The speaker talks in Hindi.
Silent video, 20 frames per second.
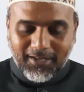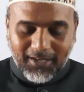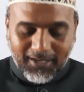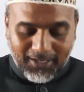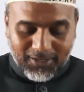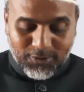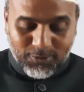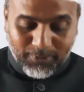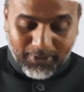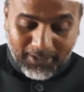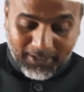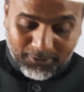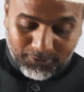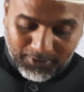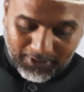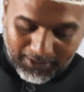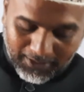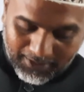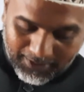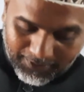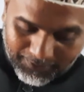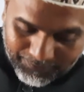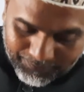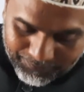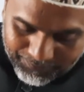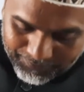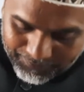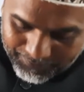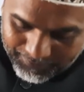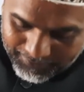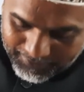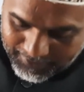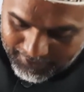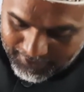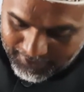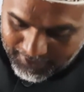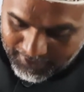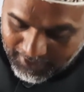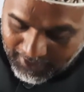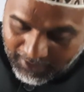अल्लाह सुबहान ताली
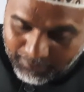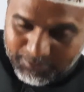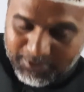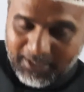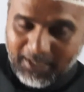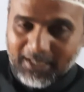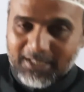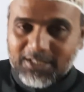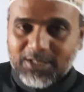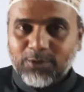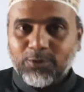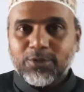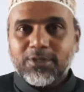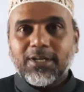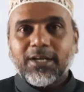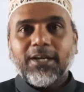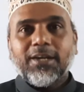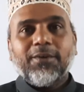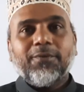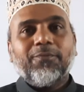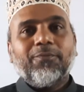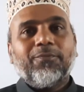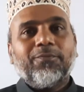आपसे राज़ी हो जाए